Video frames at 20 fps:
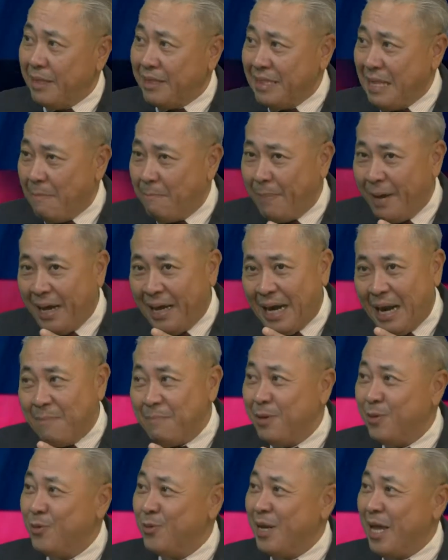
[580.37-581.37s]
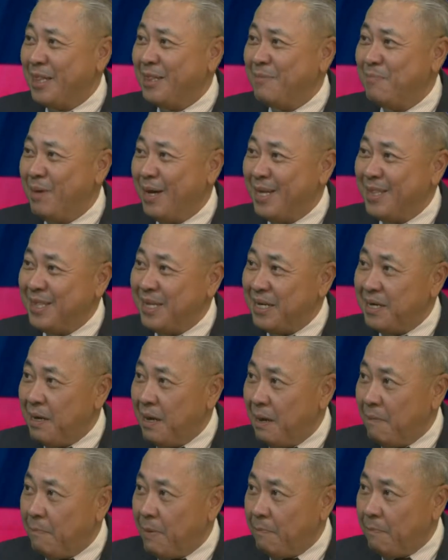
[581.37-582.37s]
at napakarami ho natin magandang
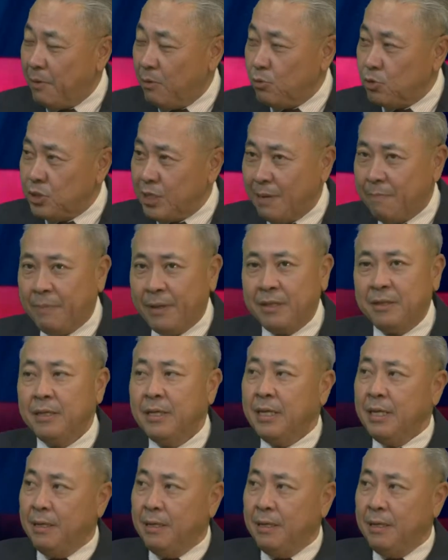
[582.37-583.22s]
napapag-usapan.